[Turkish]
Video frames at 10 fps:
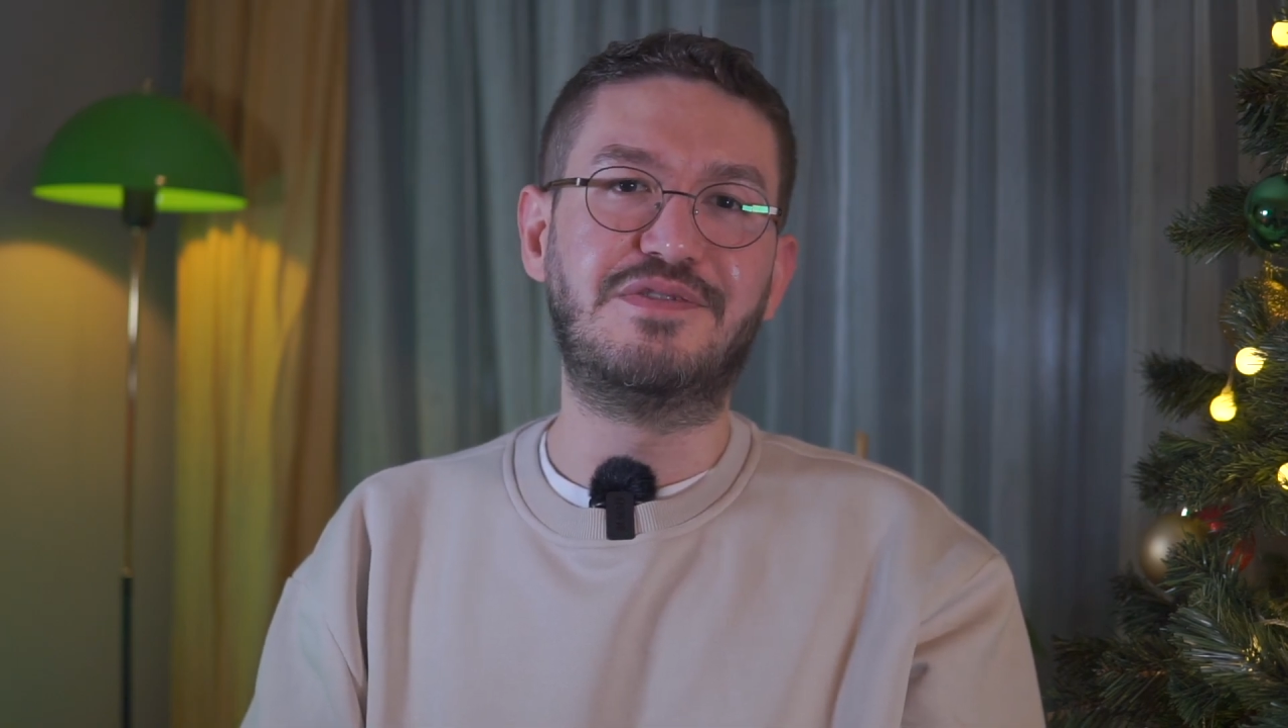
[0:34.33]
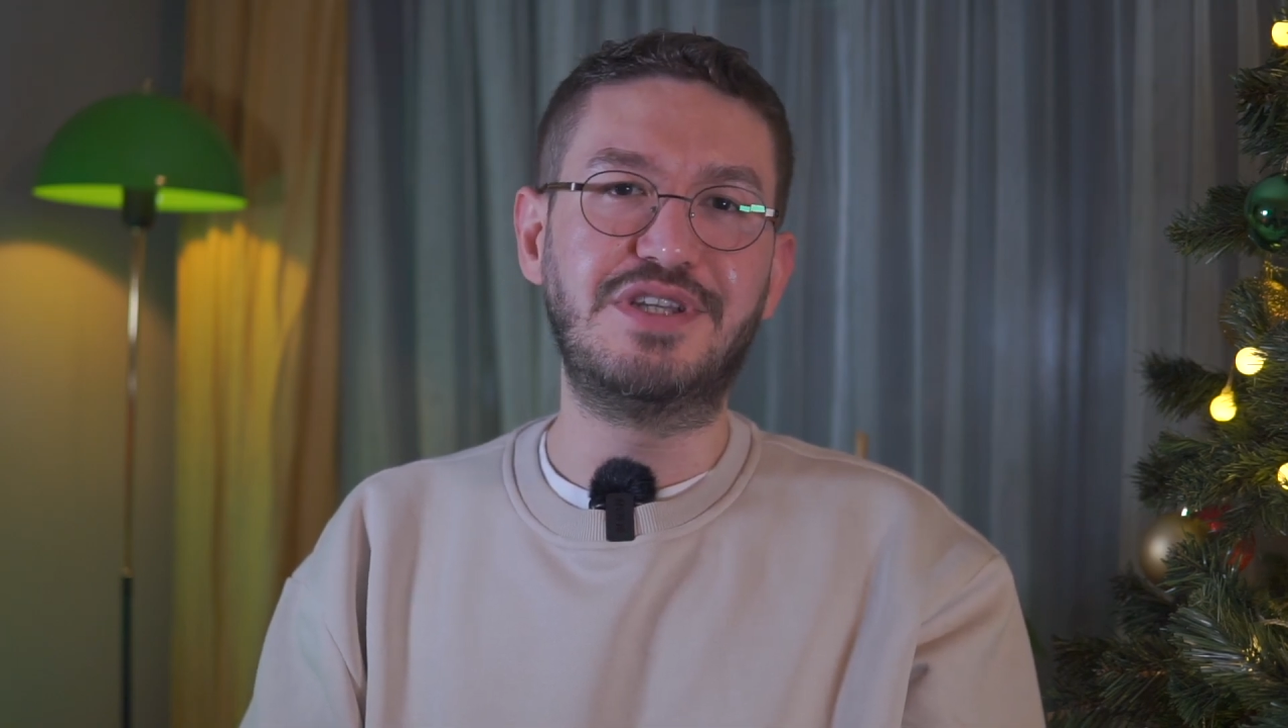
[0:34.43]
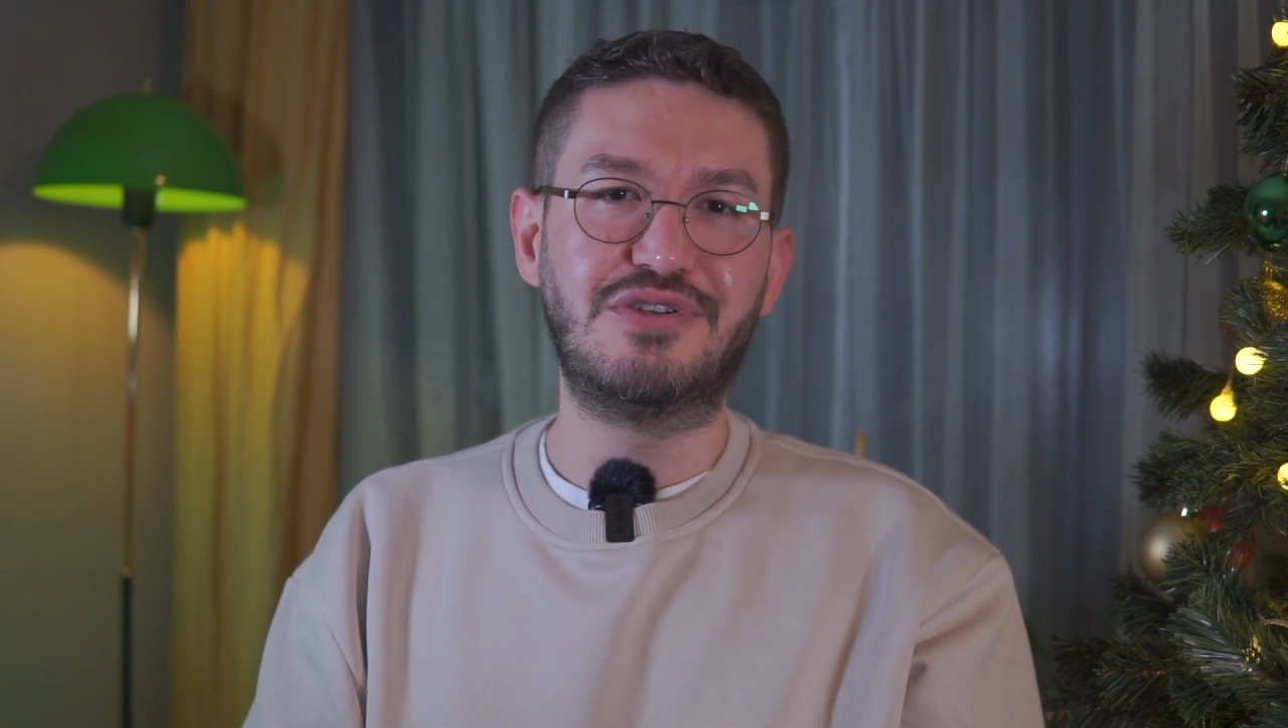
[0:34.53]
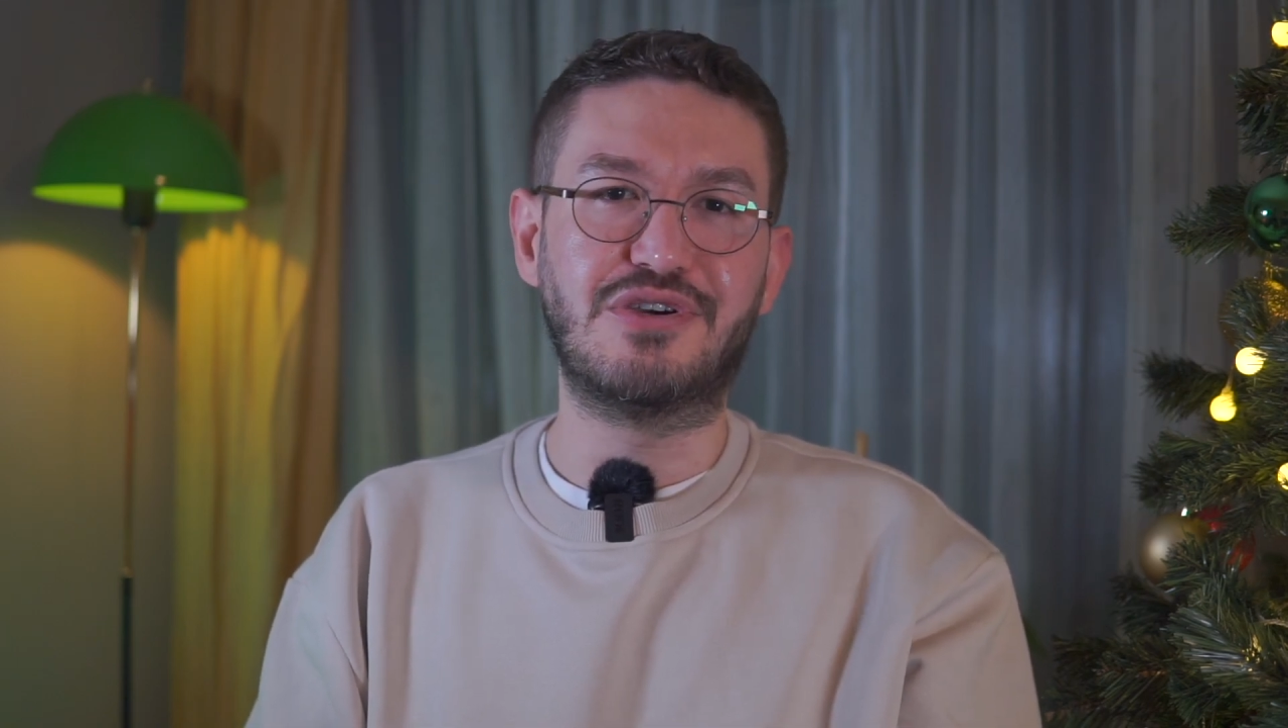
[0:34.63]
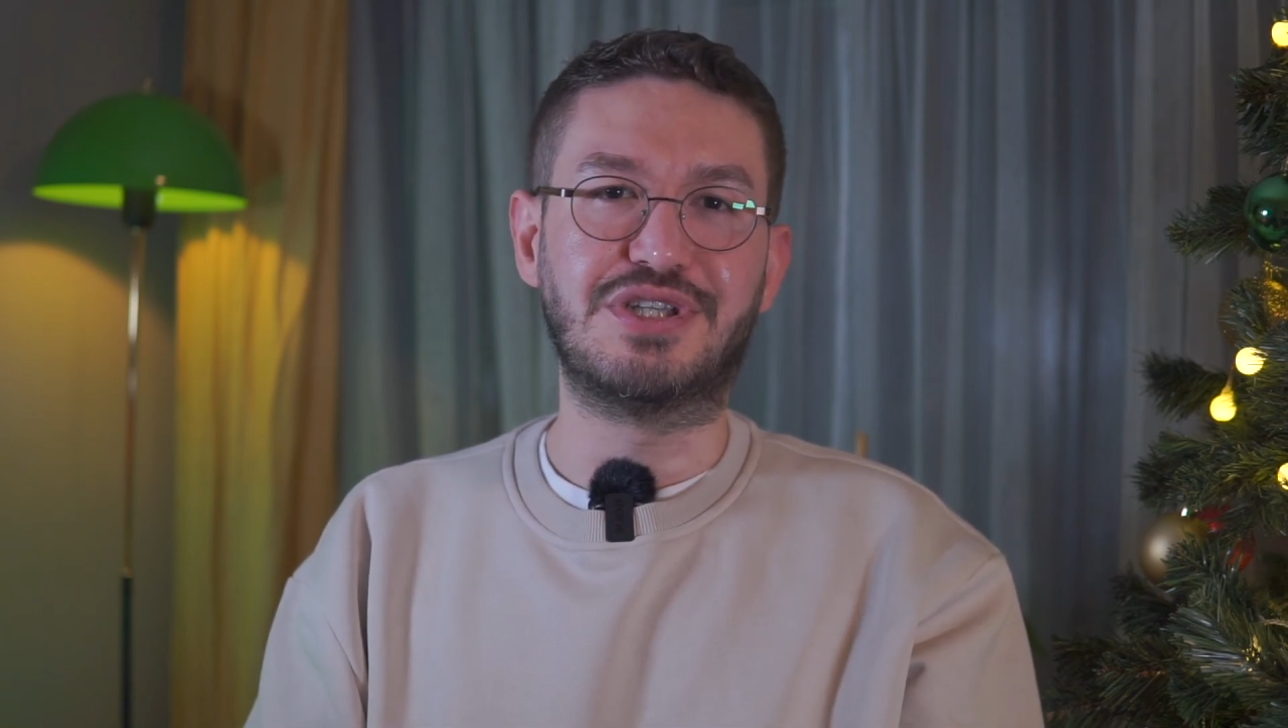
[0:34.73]

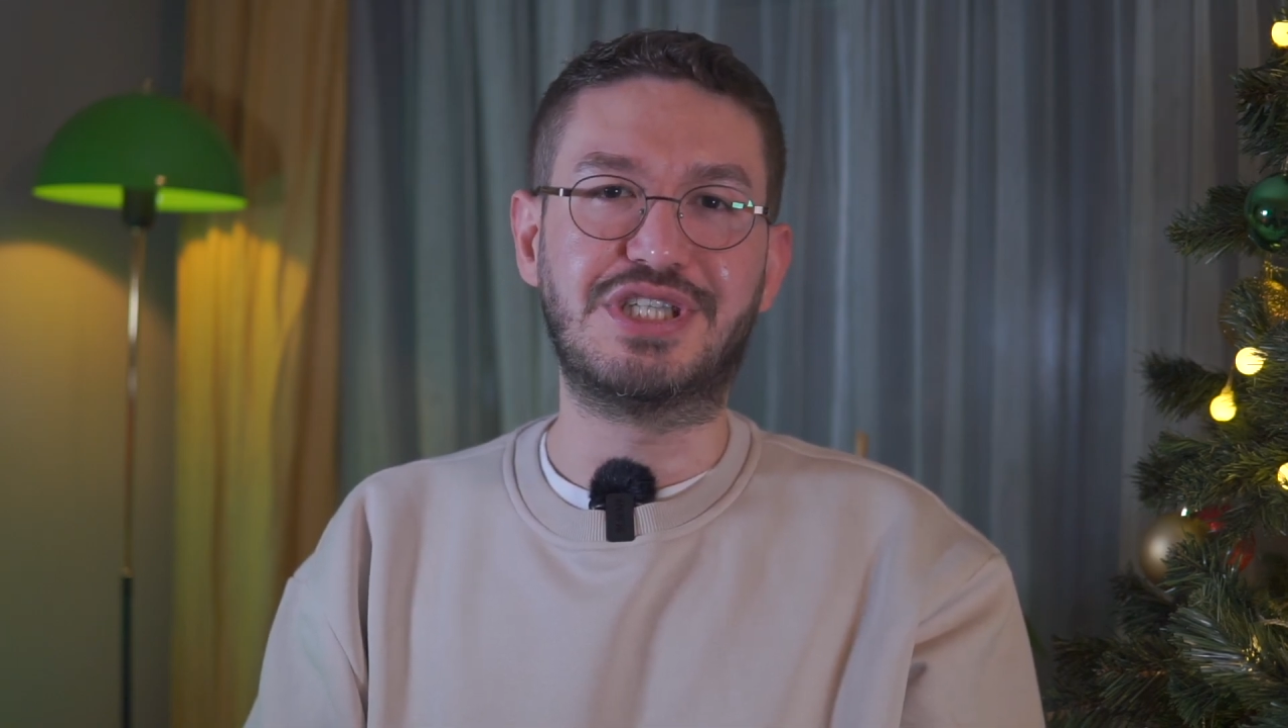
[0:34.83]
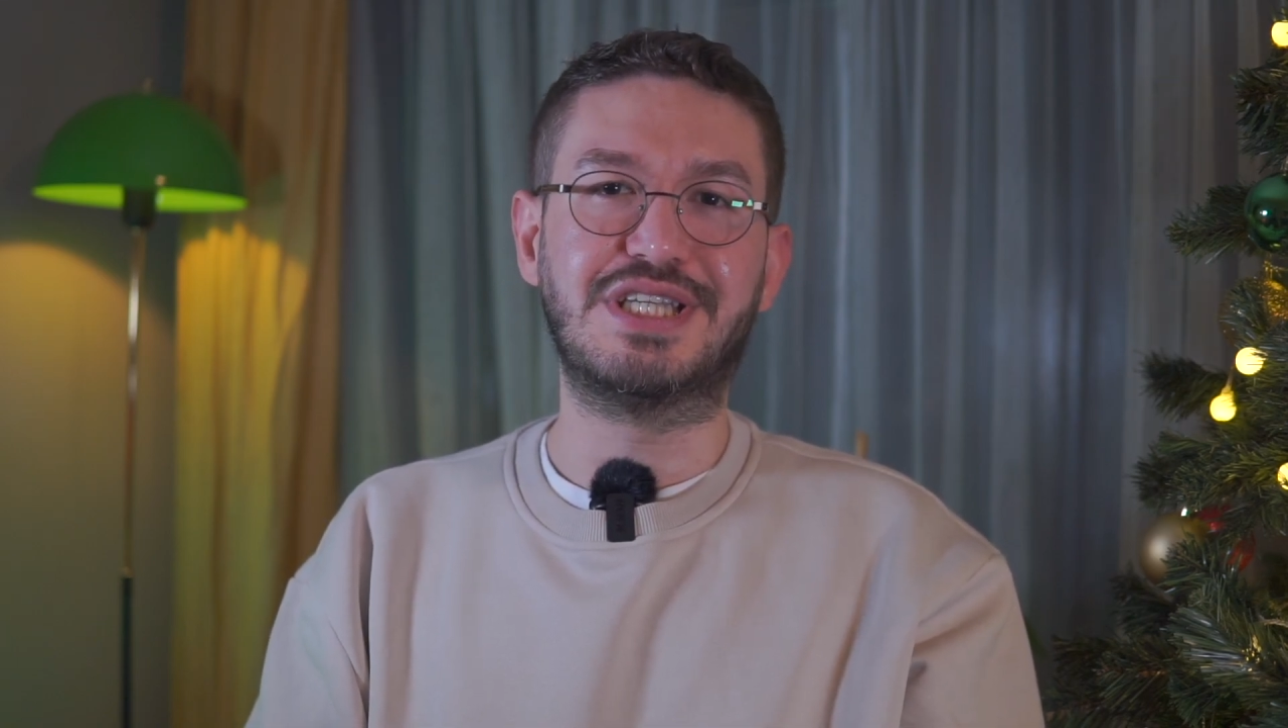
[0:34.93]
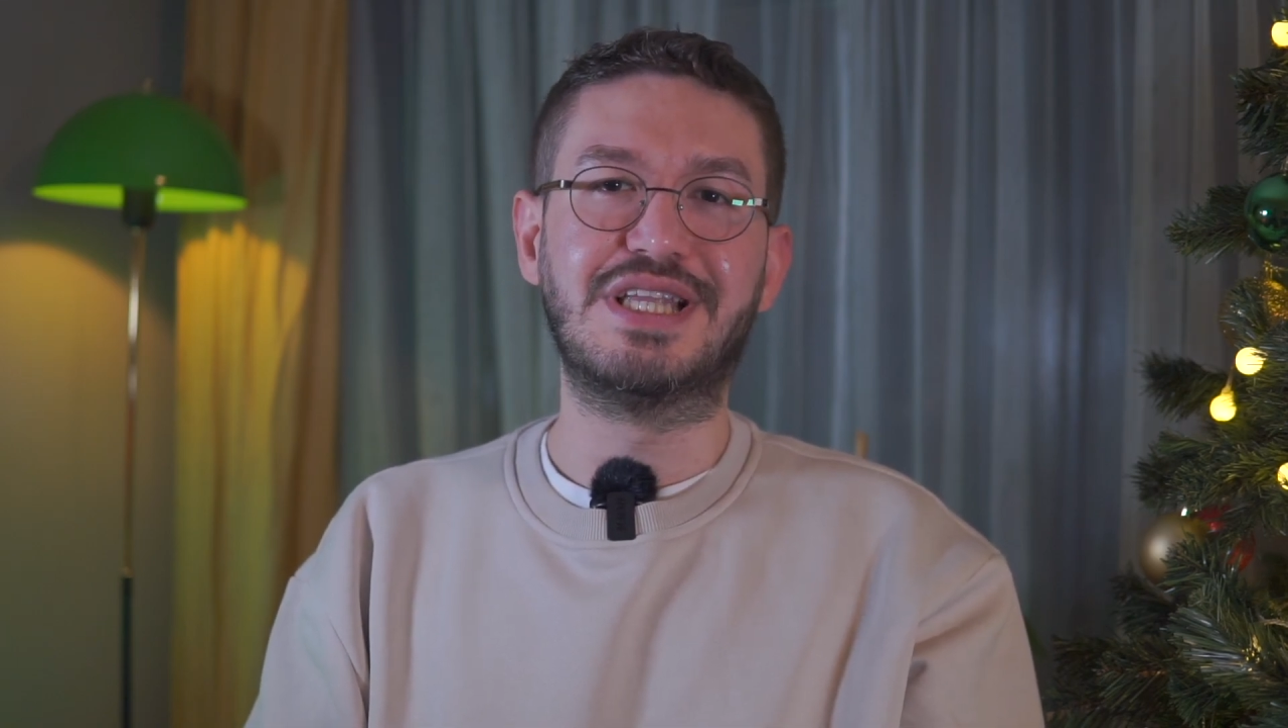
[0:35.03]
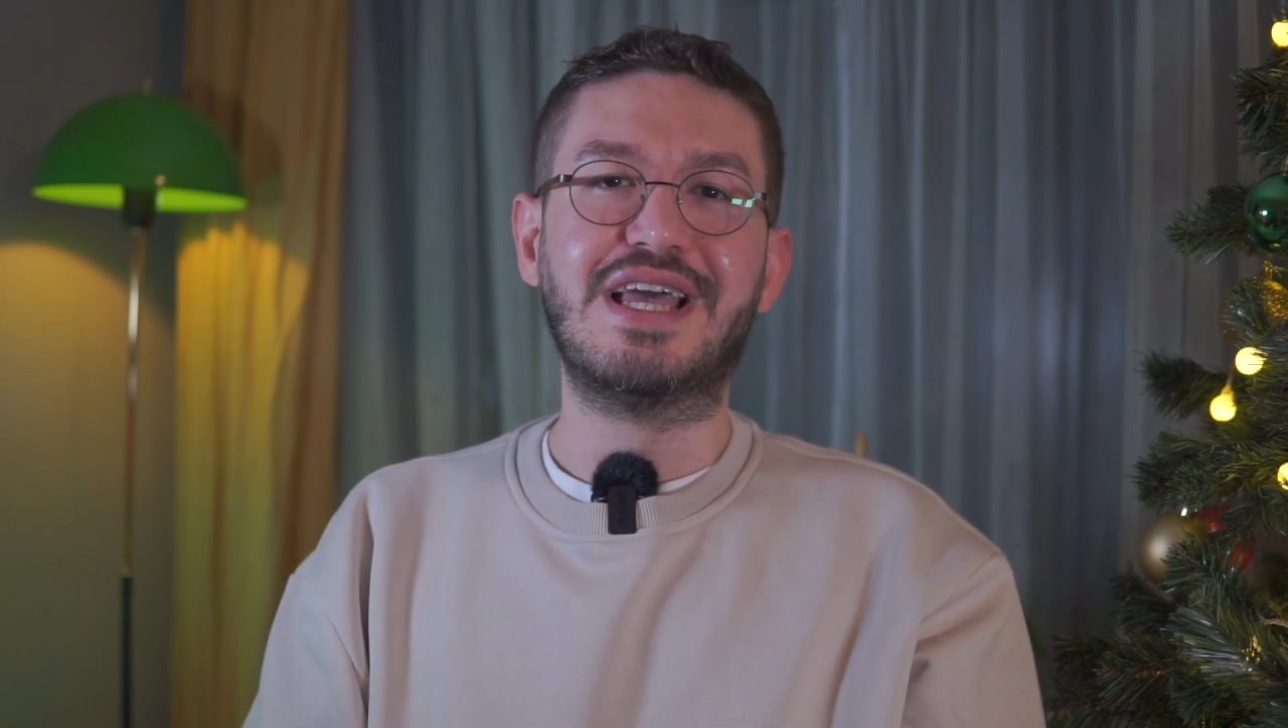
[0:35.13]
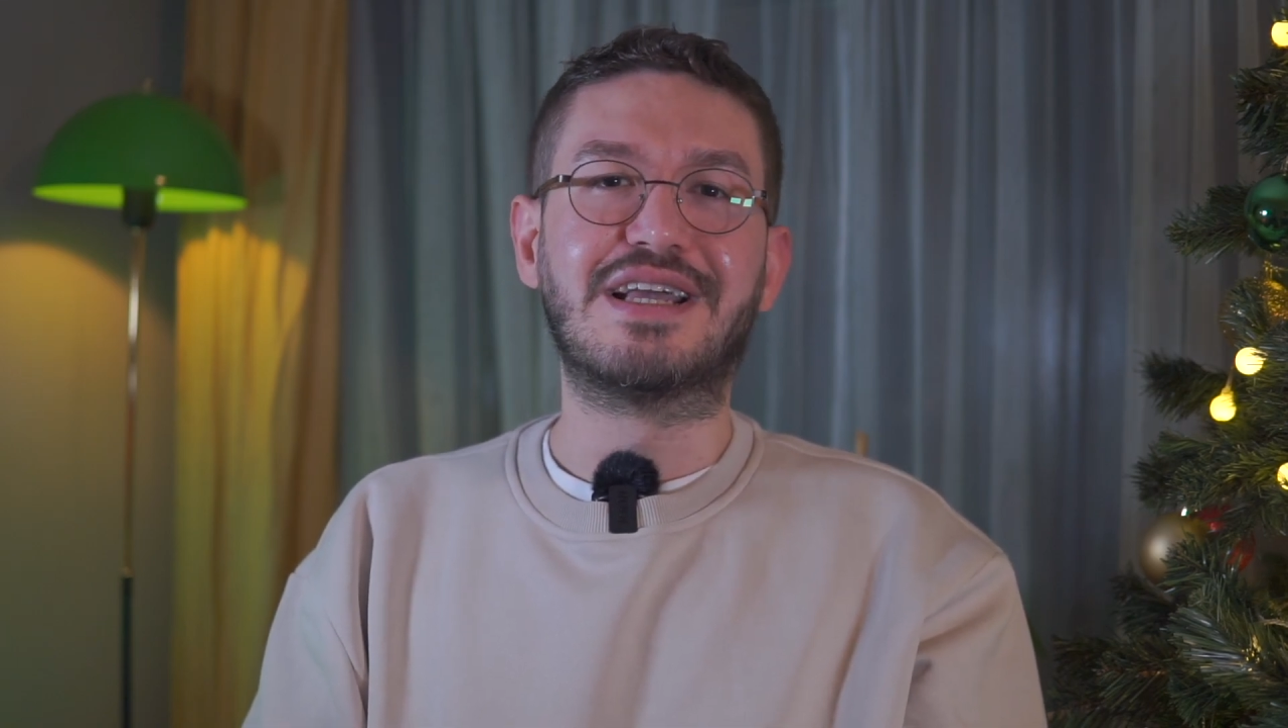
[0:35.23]
video için